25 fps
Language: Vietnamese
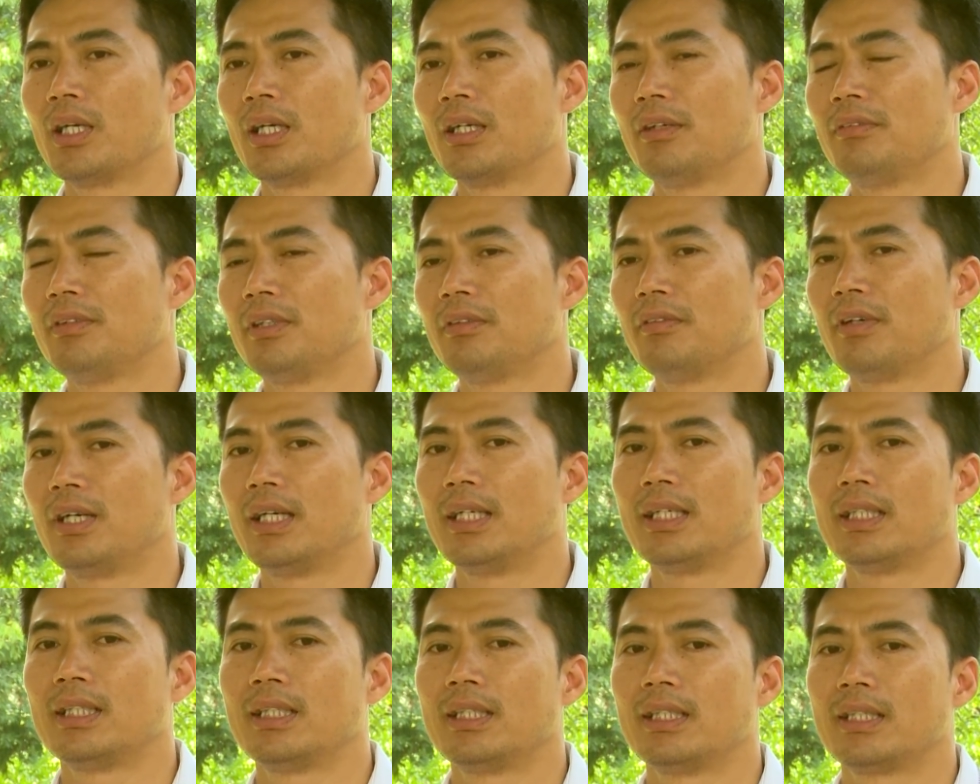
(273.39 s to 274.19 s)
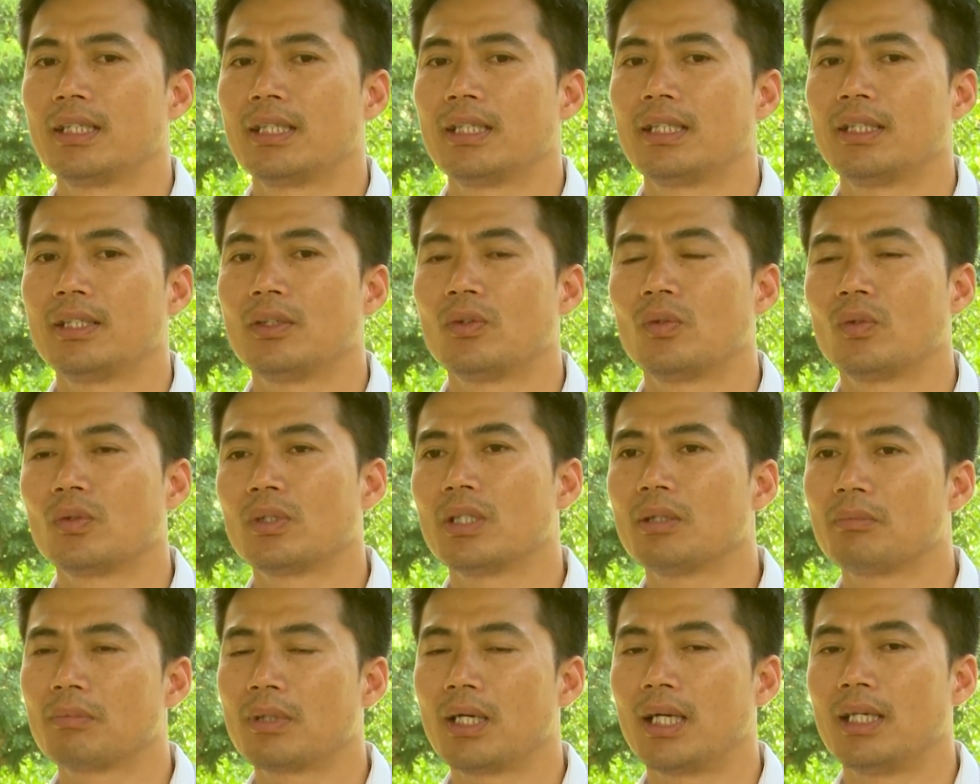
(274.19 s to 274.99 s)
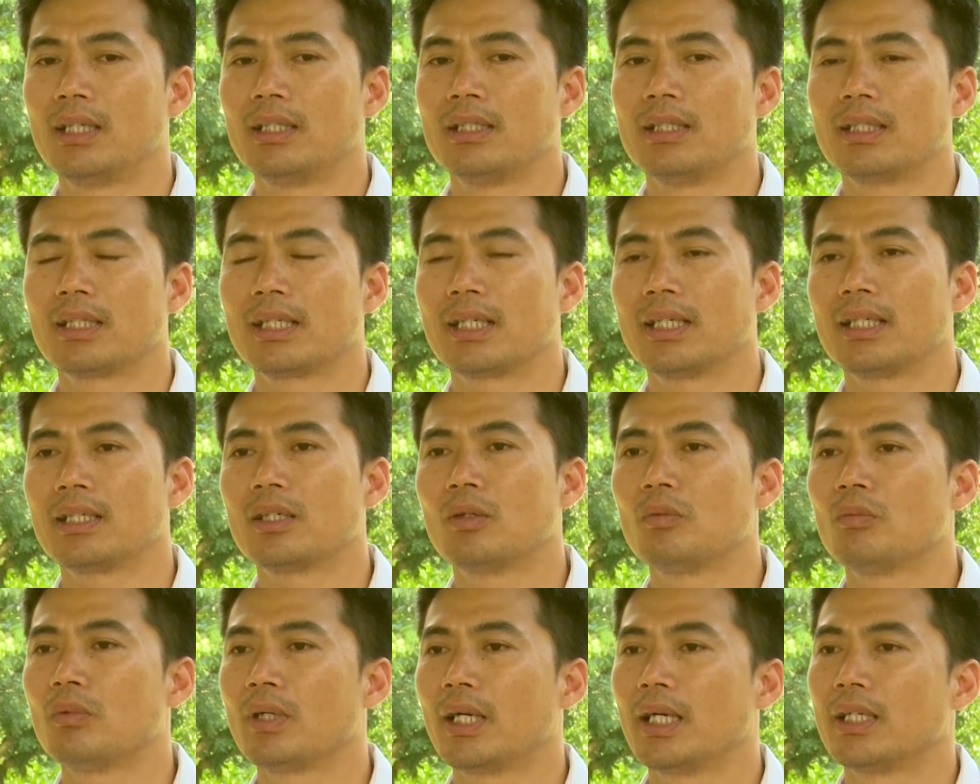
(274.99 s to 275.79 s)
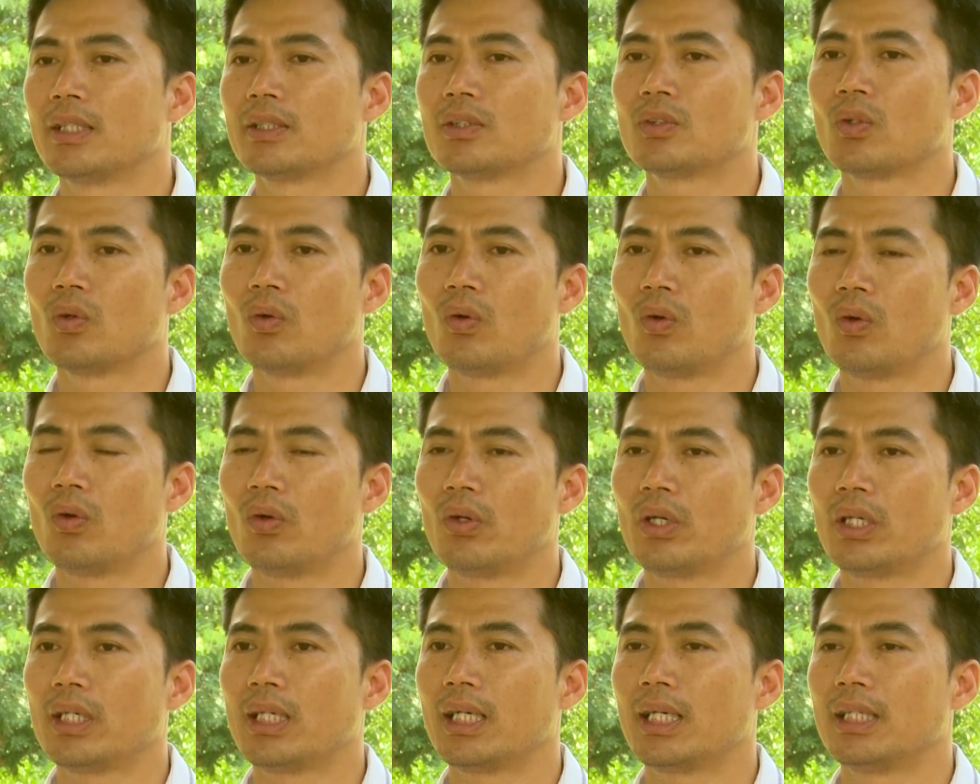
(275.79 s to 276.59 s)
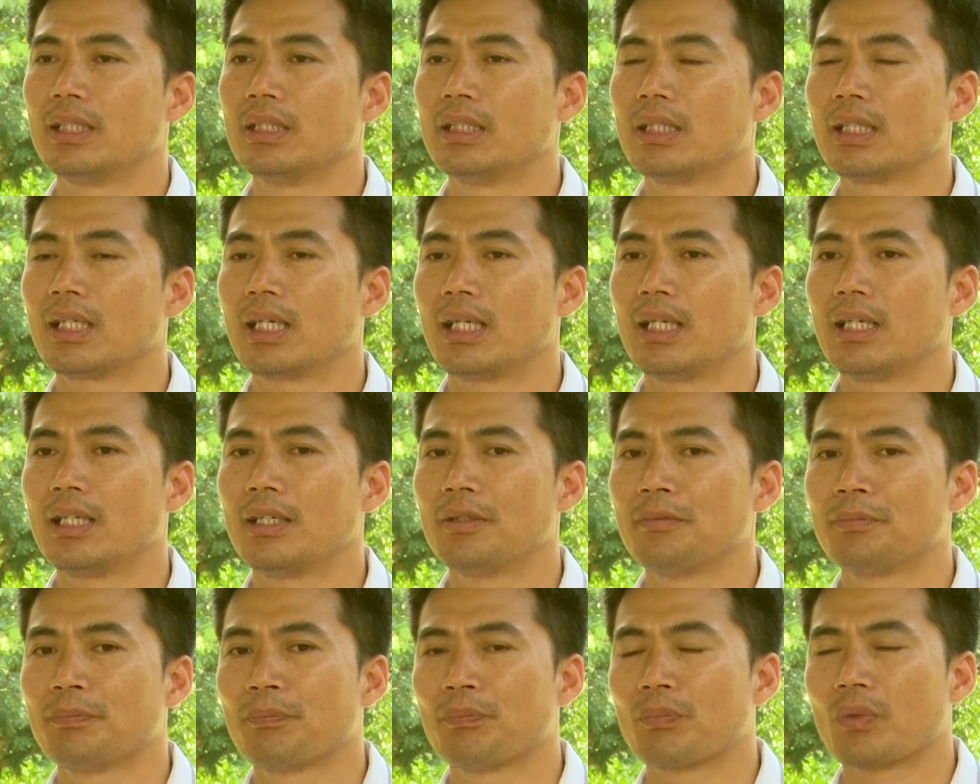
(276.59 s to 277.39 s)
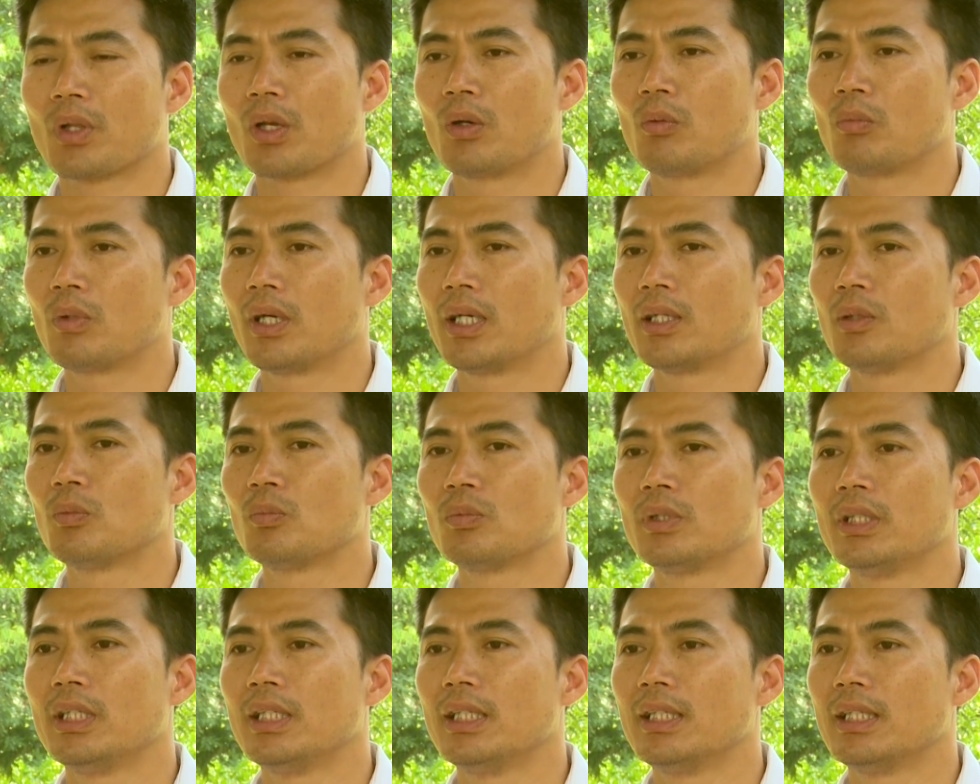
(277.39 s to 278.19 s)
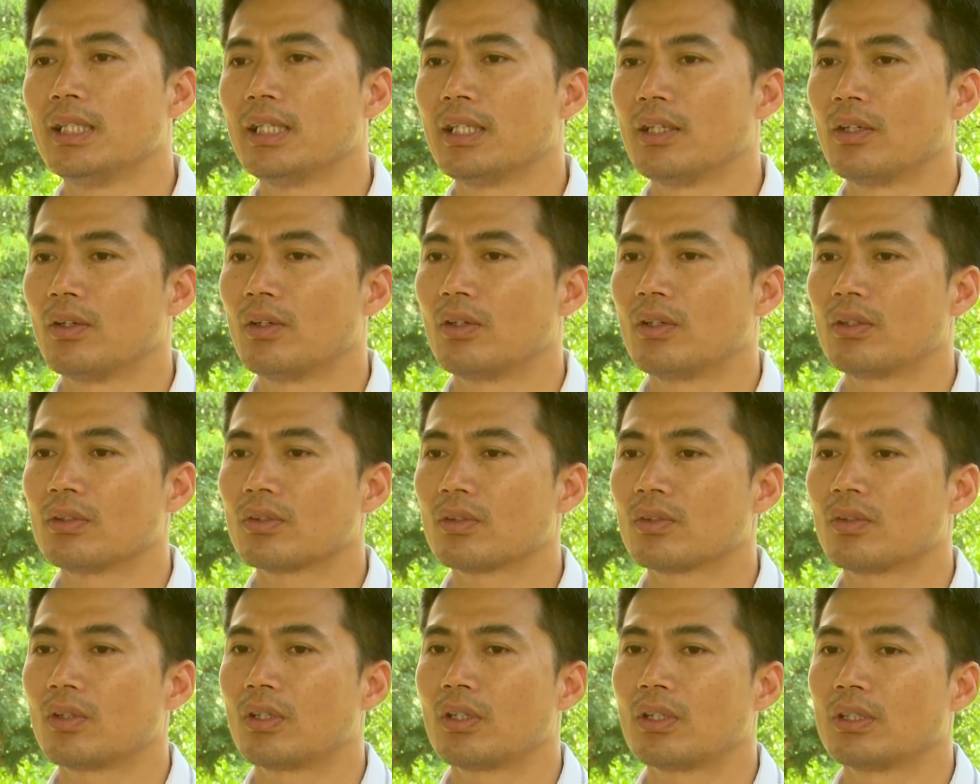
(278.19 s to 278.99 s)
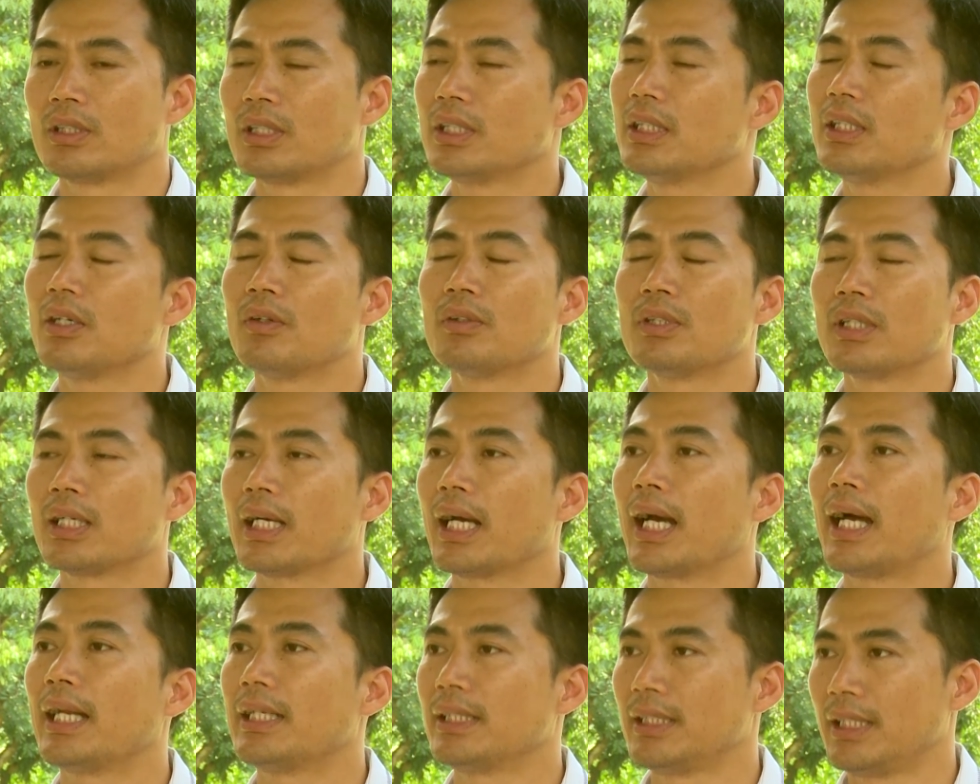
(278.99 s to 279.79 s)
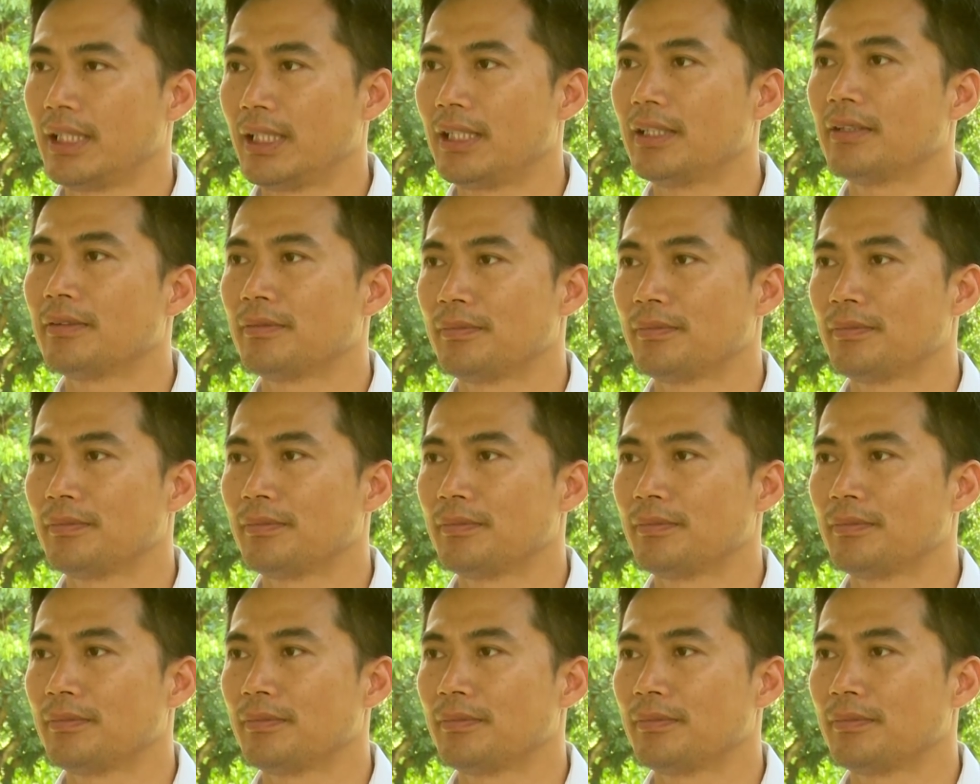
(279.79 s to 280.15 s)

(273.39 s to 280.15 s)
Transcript: Thế vì vậy thì cái độ tiếp cận những cái công nghệ số hay là những cái công nghệ thông tin thì nó còn rất nhiều những cái hạn chế.